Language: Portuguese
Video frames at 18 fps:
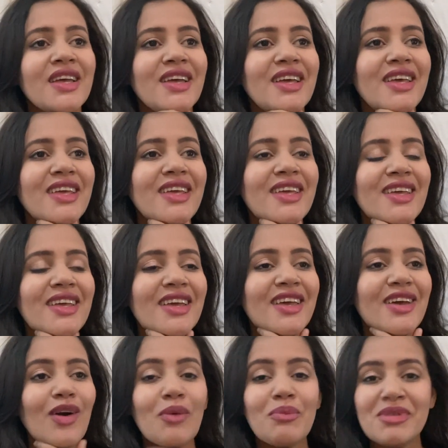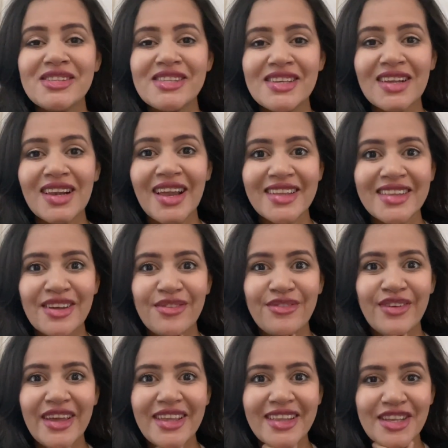E é uma bicicleta
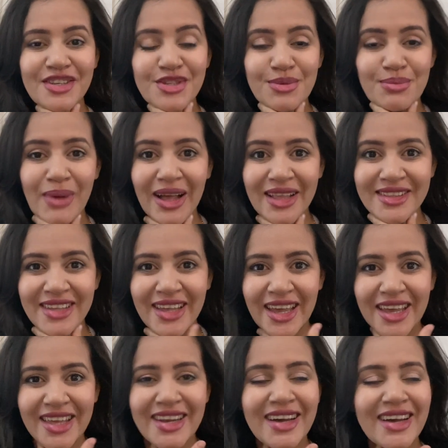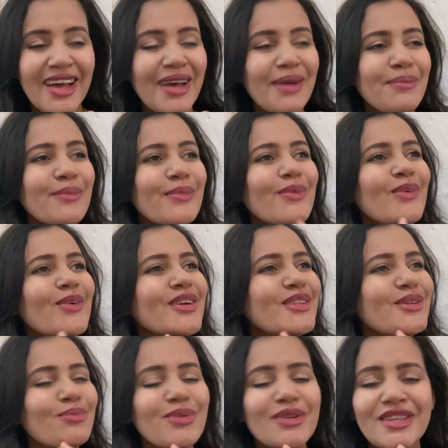feita de madeira, é
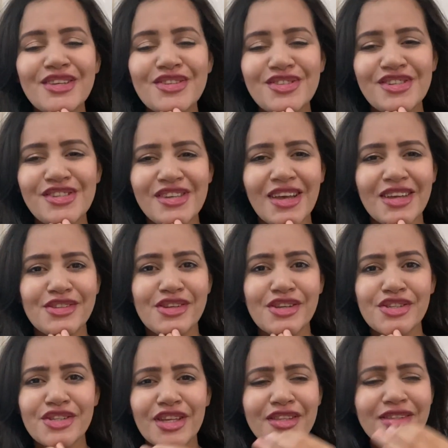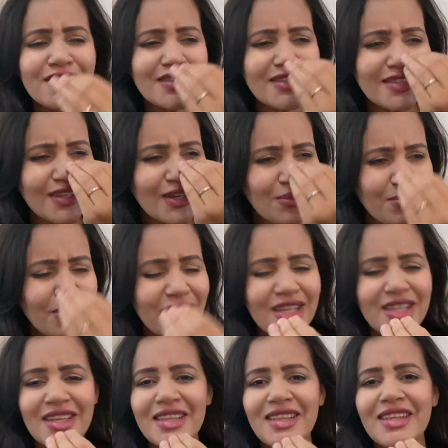muito bonitinha, gente. É tão
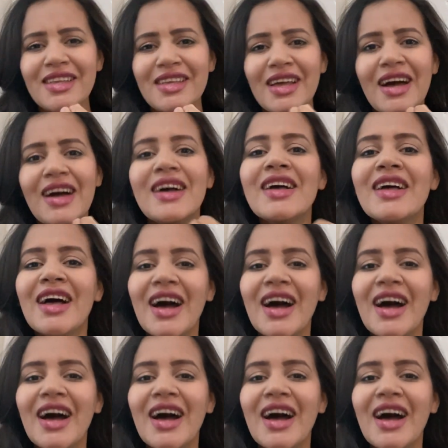pequenininha.